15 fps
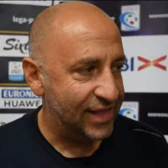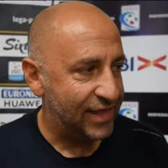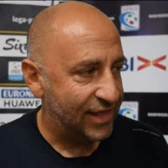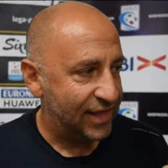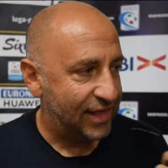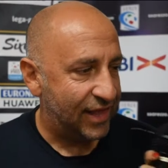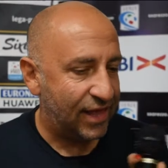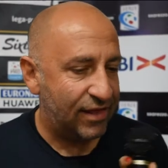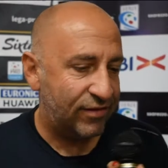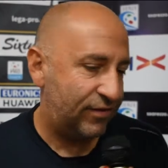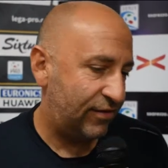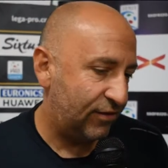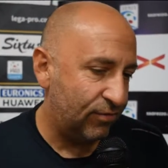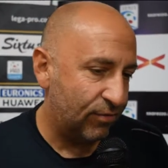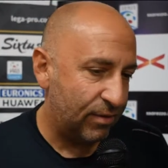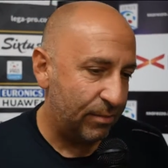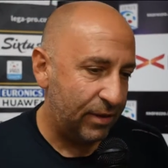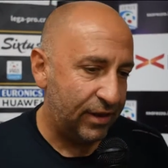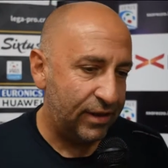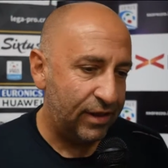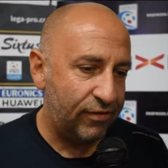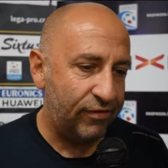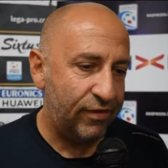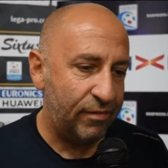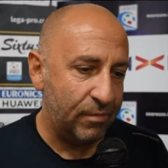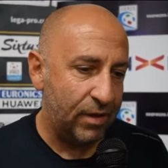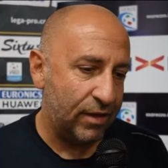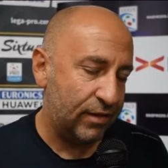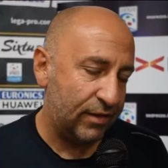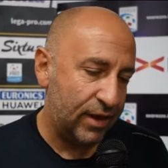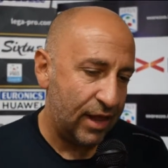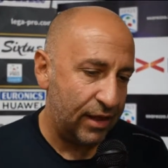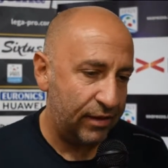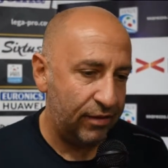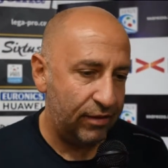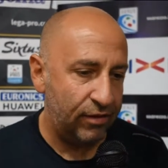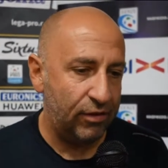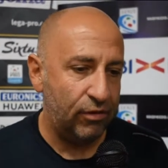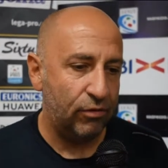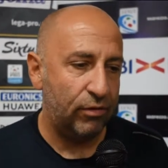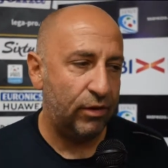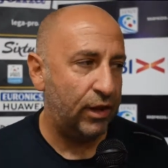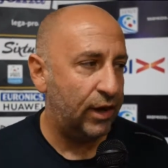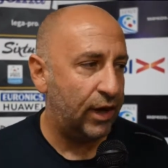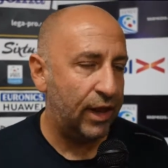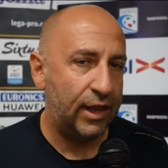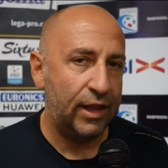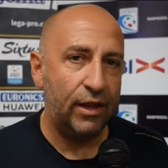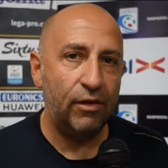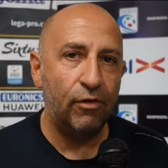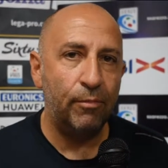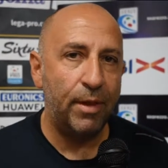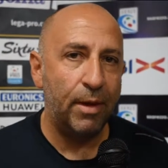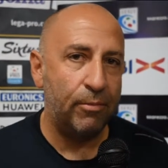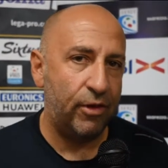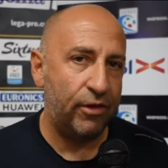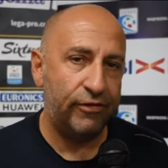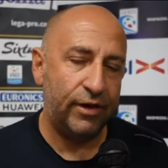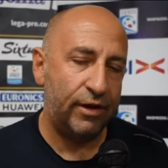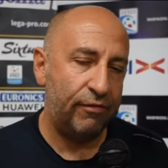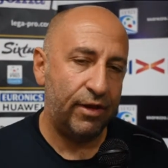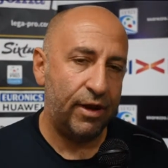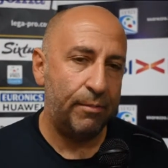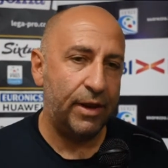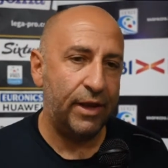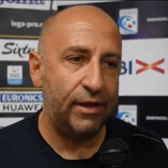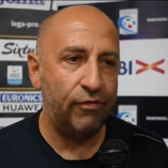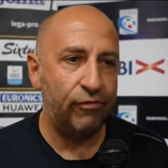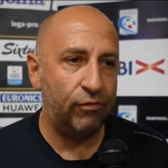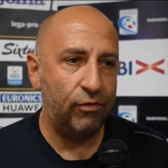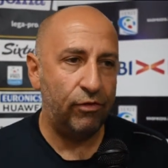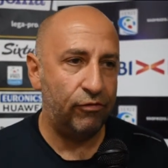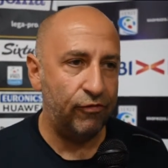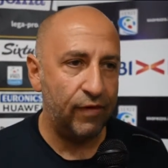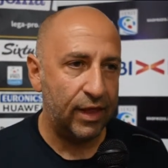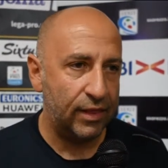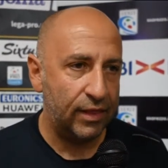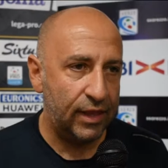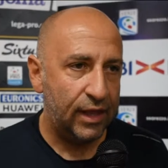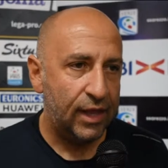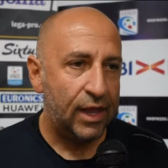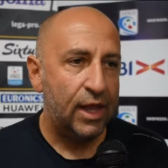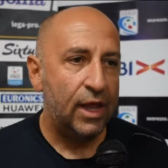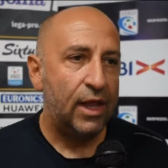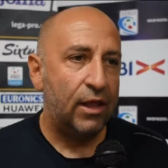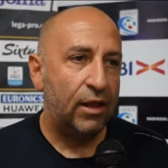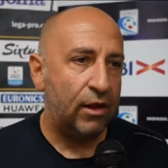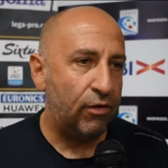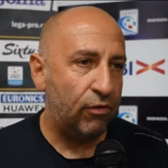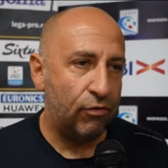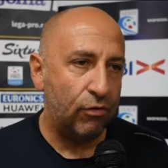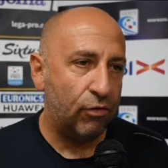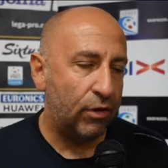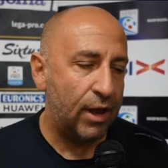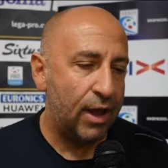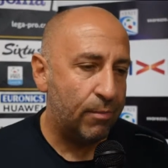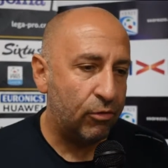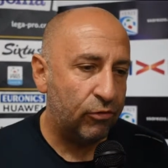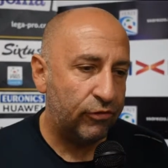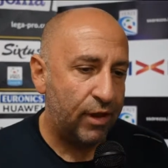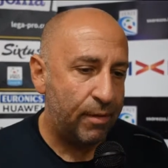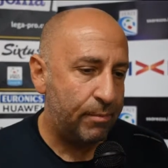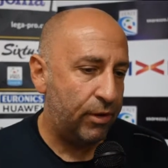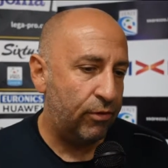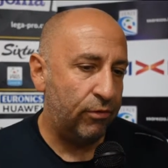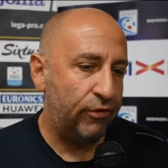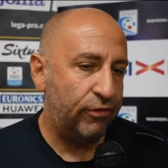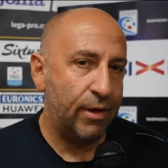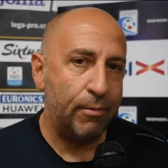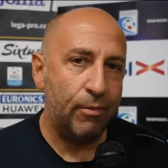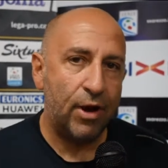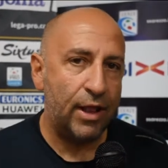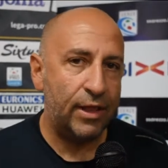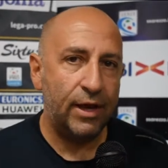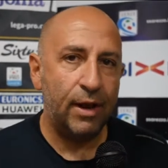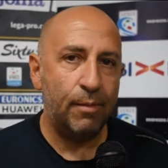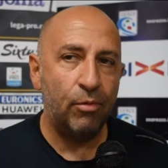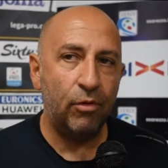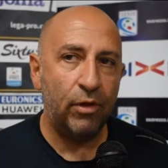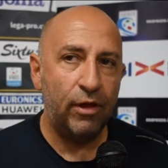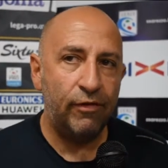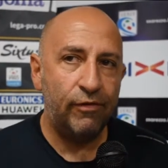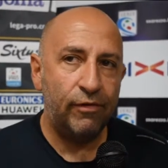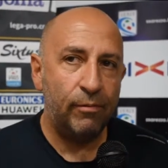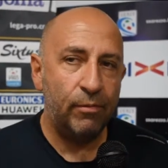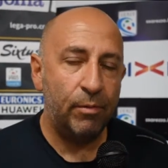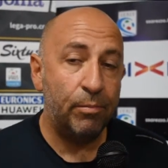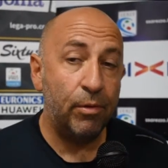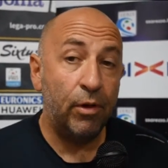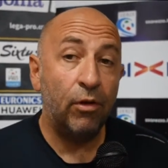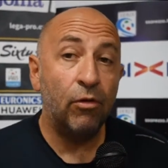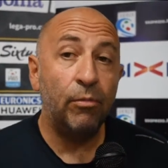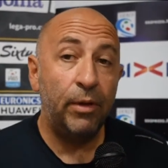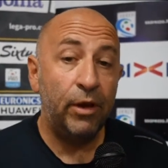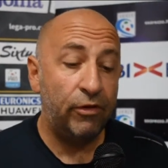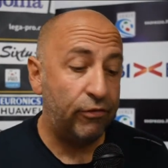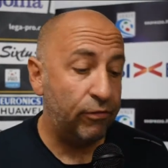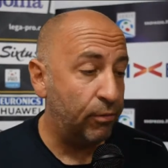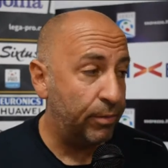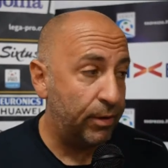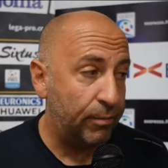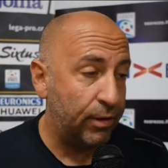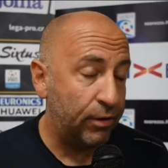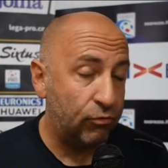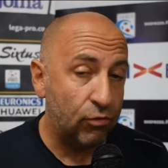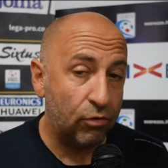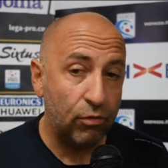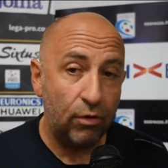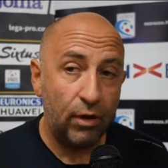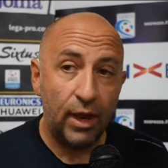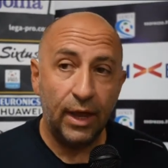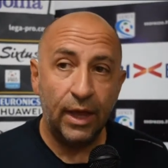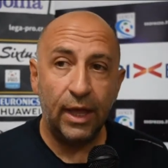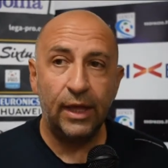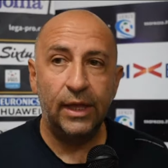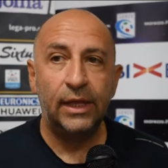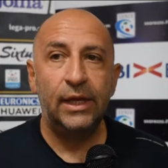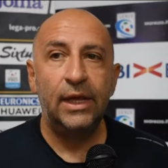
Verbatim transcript: Arezzo. Eh, sicuramente sì, ma dai, eh, io direi che dobbiamo essere veramente soddisfatti. Ricordiamo sempre, noi siamo nati da pochissimo e poi come dicevo prima un tuo collega,